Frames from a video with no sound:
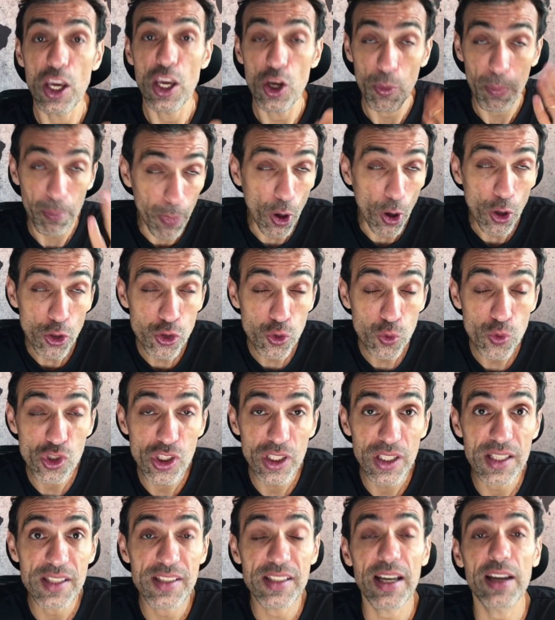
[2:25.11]
Eu posso
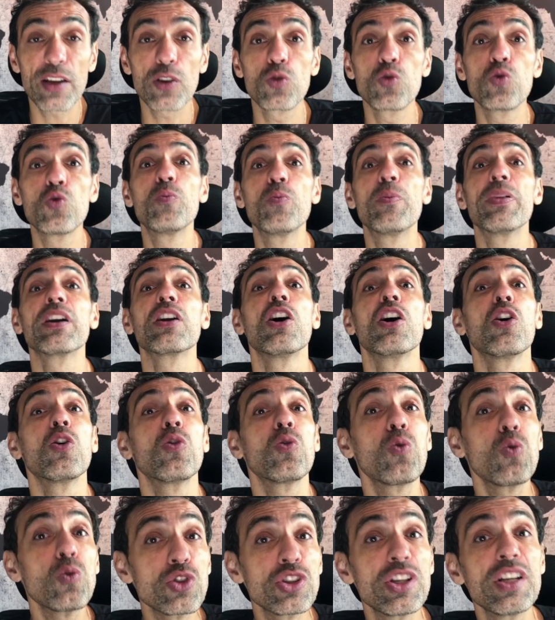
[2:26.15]
utilizar Uber
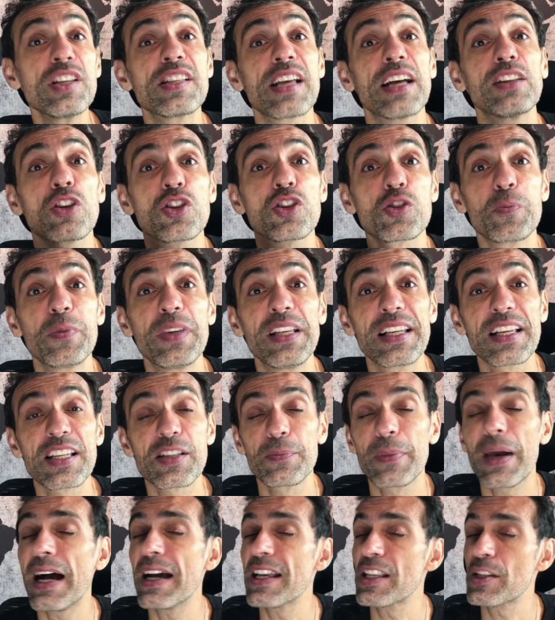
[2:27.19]
utilizando as
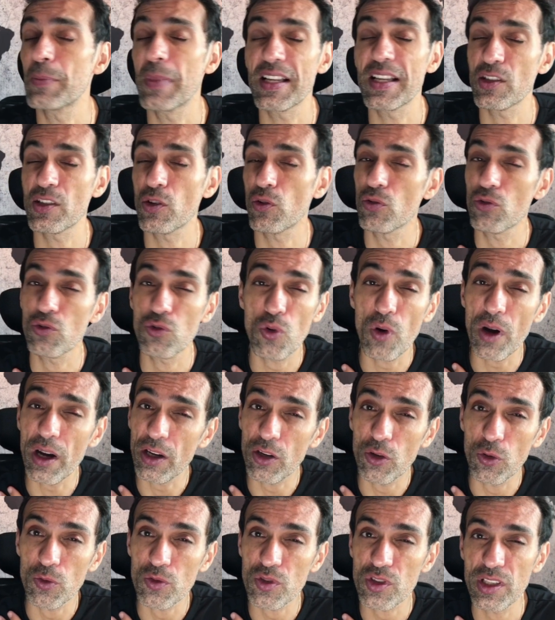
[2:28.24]
milhas mais, mas eu não
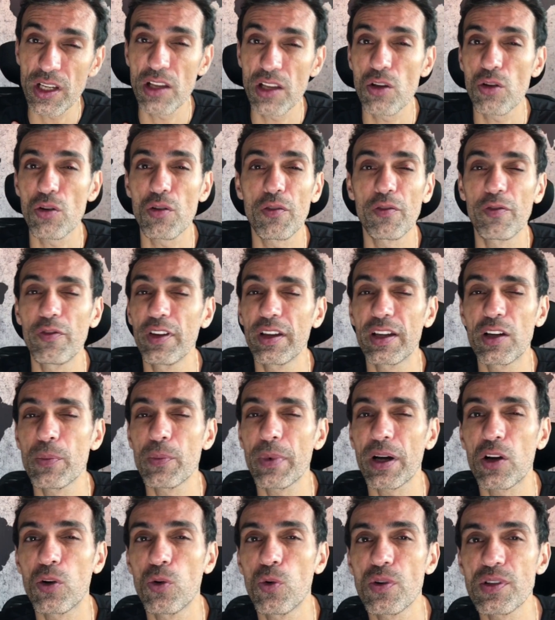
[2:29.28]
aconselho, não fica
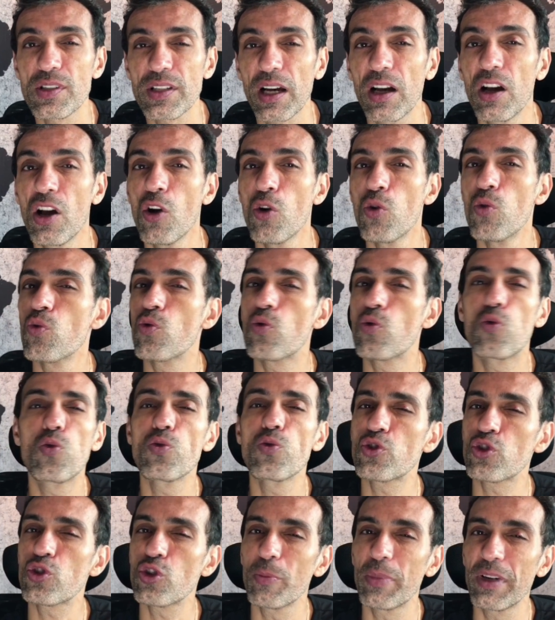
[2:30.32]
uma coisa, um
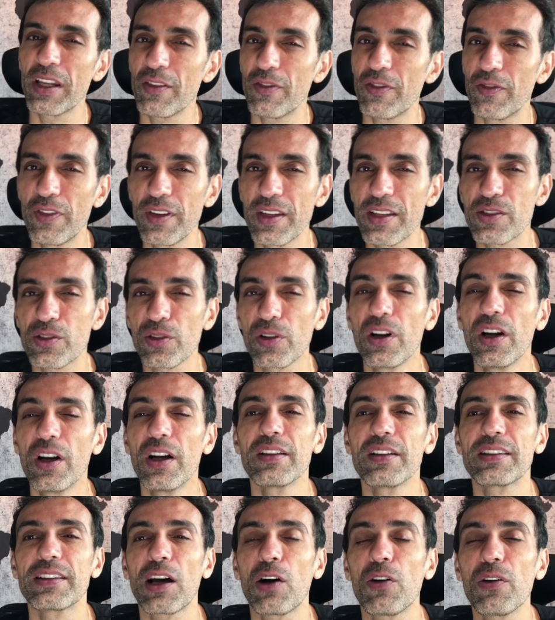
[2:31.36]
custo-benefício
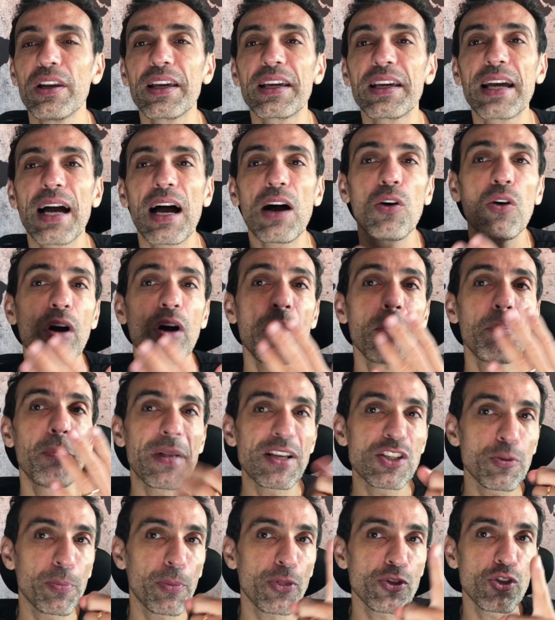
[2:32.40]
tão legal,
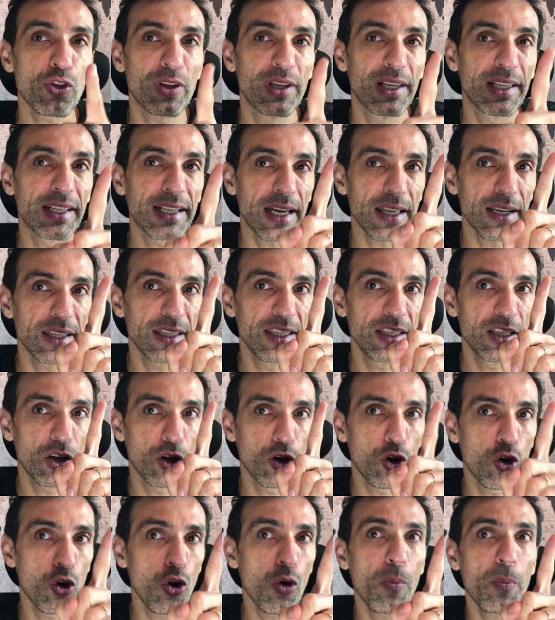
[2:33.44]
mas eu posso clicar em
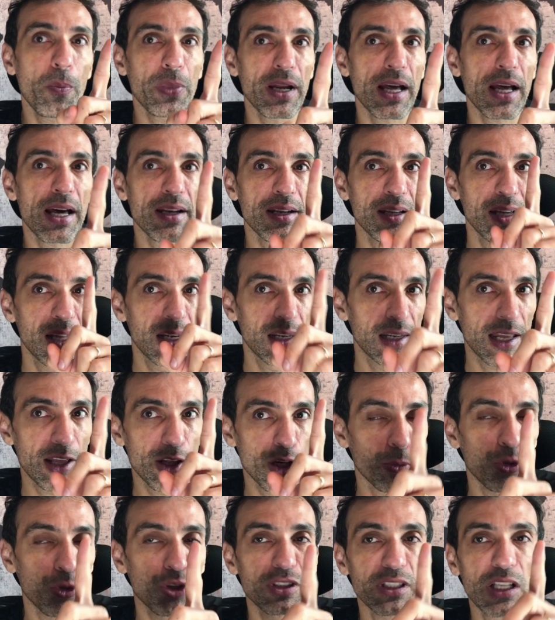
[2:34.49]
comprar
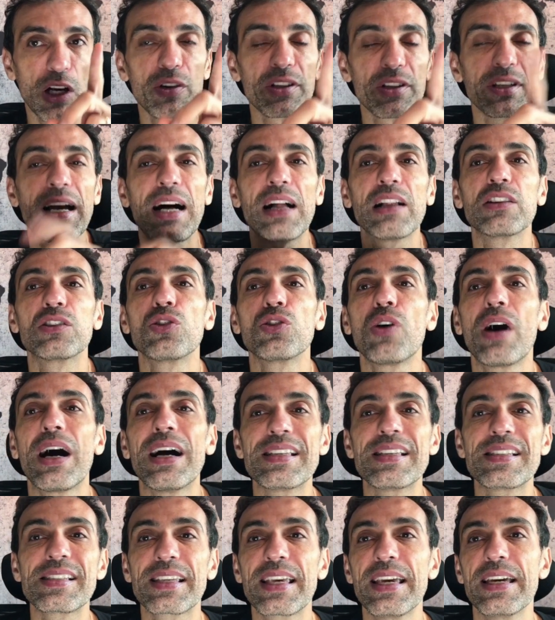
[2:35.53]
lá no botão em alto
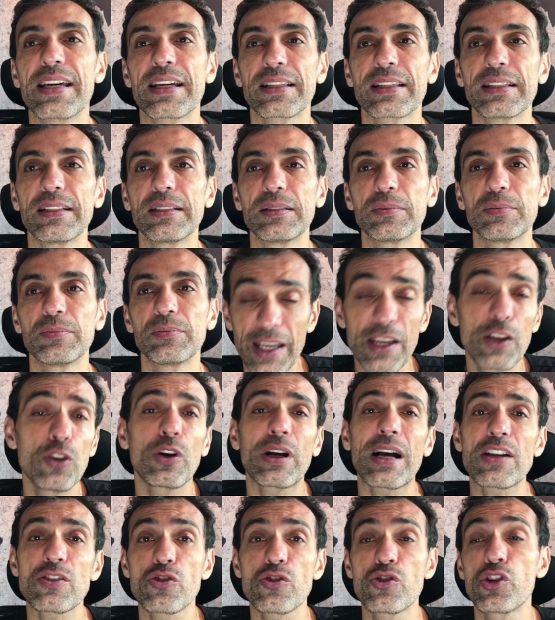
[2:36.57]
à esquerda. E
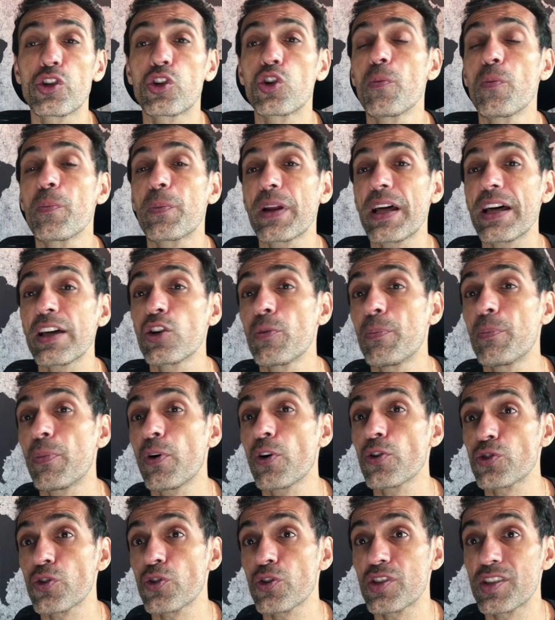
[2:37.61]
no caso de comprar, eu
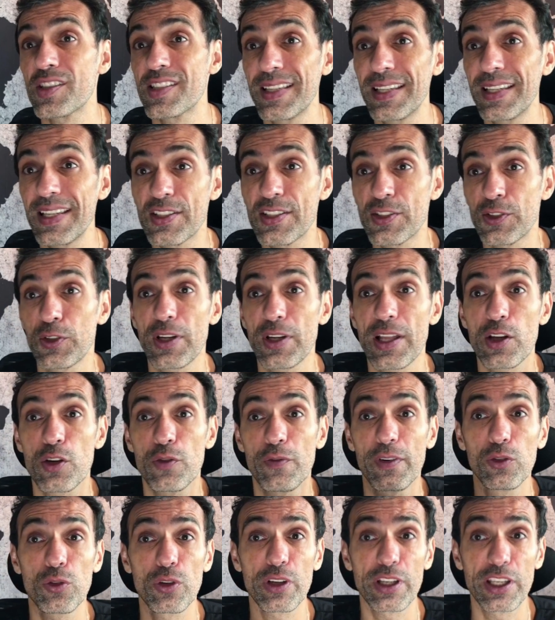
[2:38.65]
posso selecionar
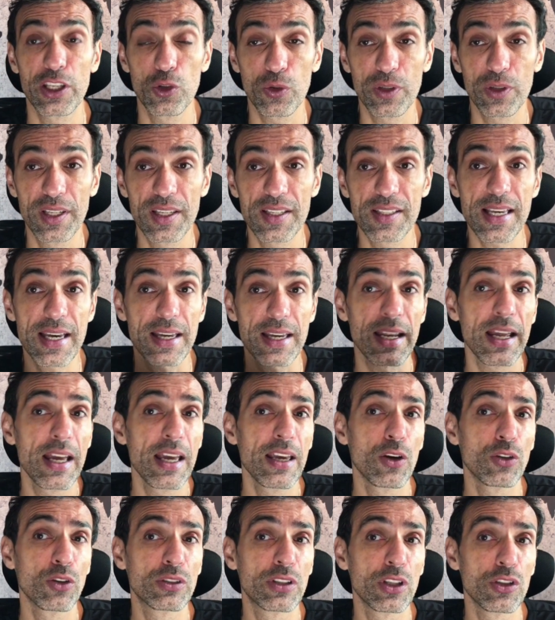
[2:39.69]
o valor que eu quiser.
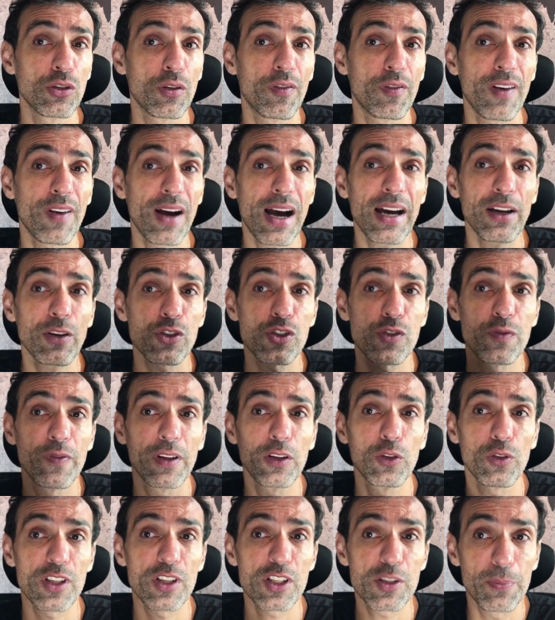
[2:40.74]
Eu tenho vários
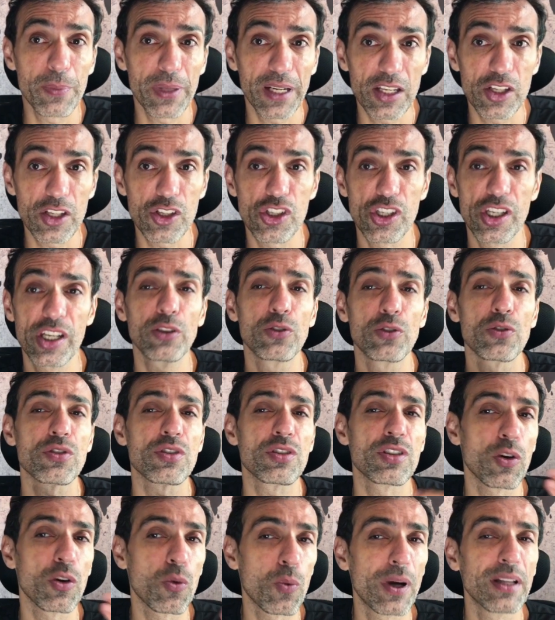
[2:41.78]
valores preenchidos,
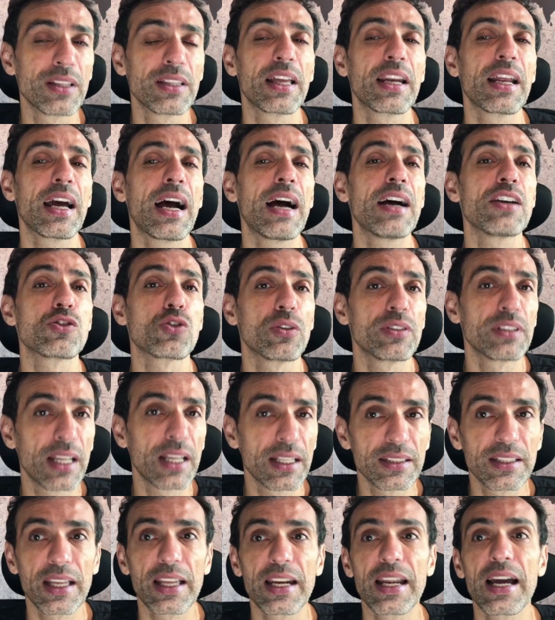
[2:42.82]
50 reais,
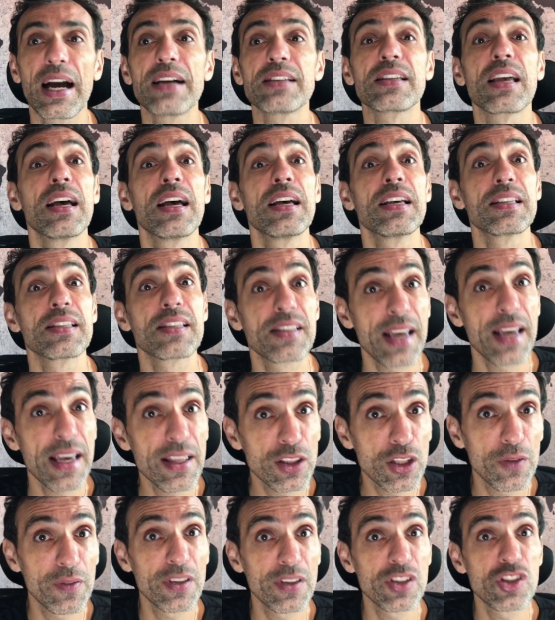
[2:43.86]
80 reais,
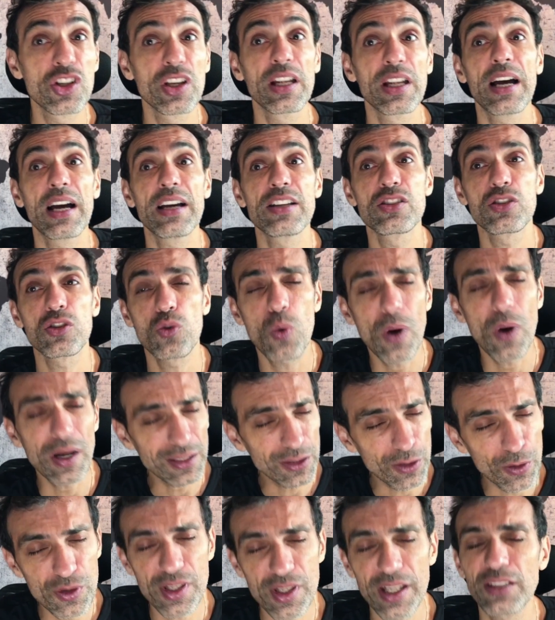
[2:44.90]
120 reais,
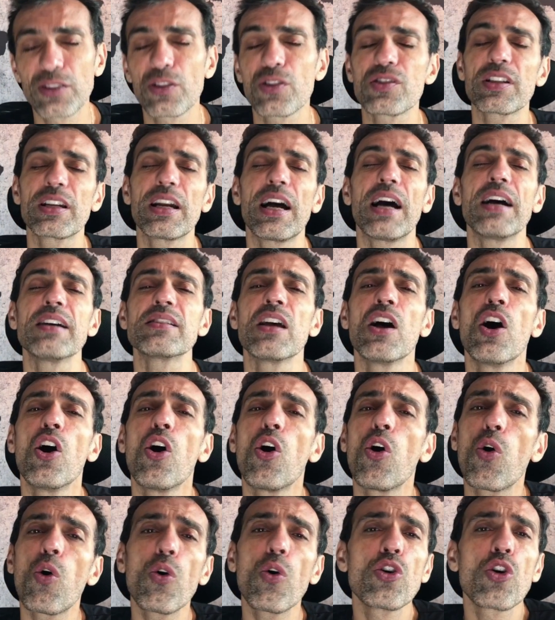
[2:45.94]
400 reais,
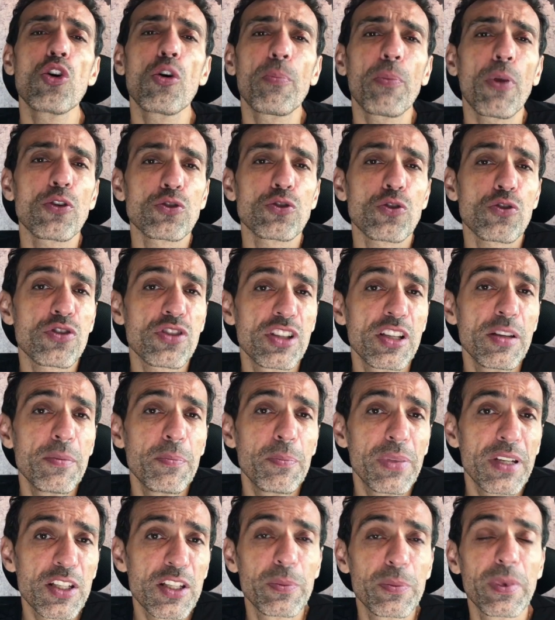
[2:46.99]
ou eu posso
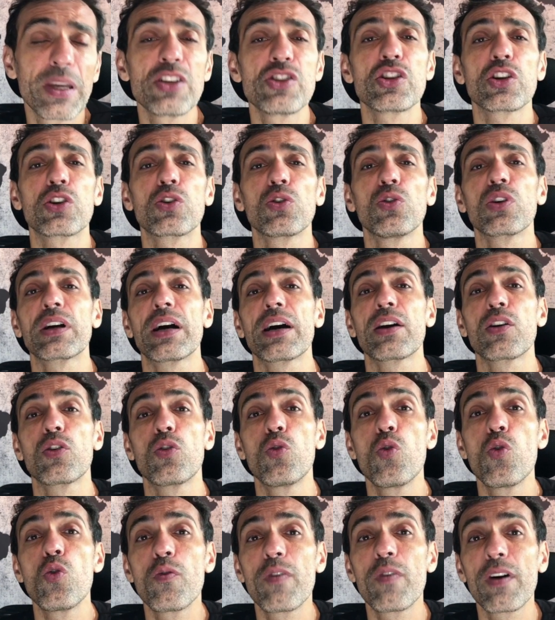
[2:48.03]
simplesmente colocar
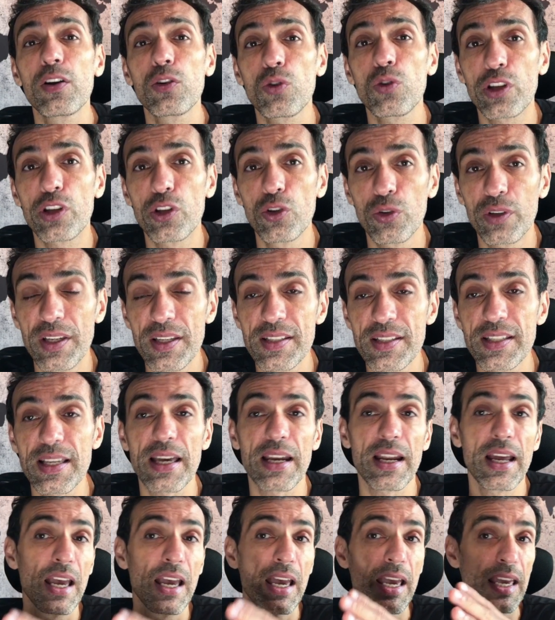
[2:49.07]
o valor que eu
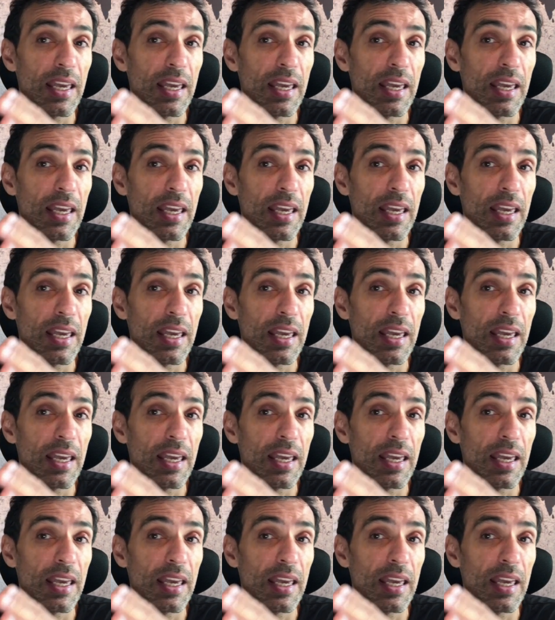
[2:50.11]
quiser.